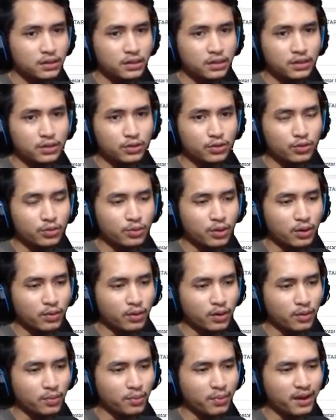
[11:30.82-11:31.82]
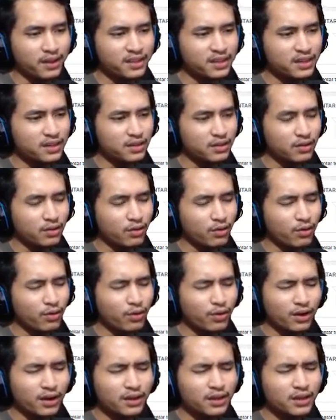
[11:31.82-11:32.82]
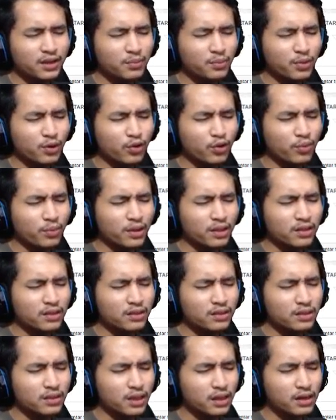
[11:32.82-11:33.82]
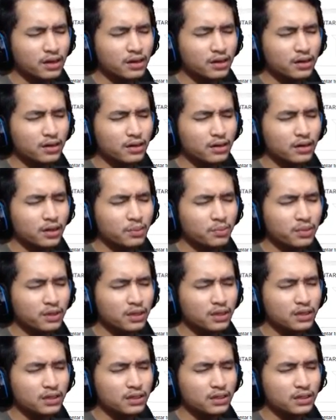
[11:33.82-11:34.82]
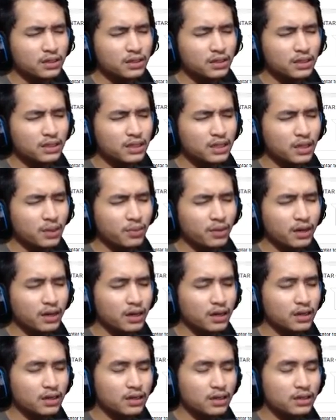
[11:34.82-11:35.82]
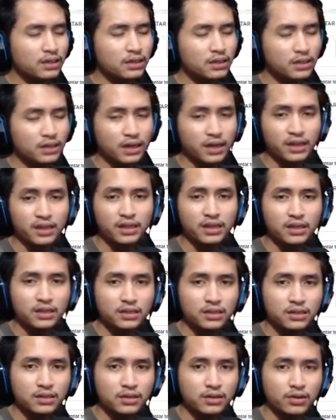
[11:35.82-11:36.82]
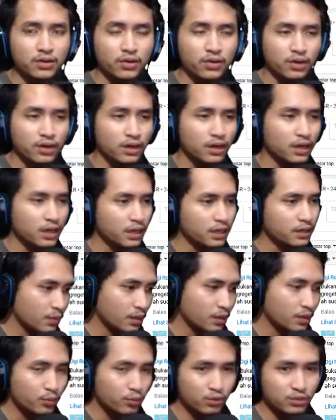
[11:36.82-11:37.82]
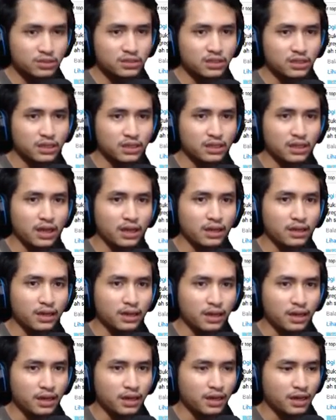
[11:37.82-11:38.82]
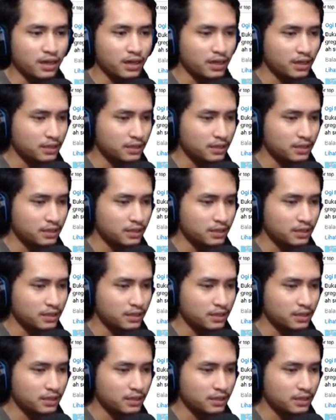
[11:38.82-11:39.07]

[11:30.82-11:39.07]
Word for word: itu bahwa banyak orang yang berkomentar lebih ke tidak menghargai karya orang lain ini mungkin sedikit agak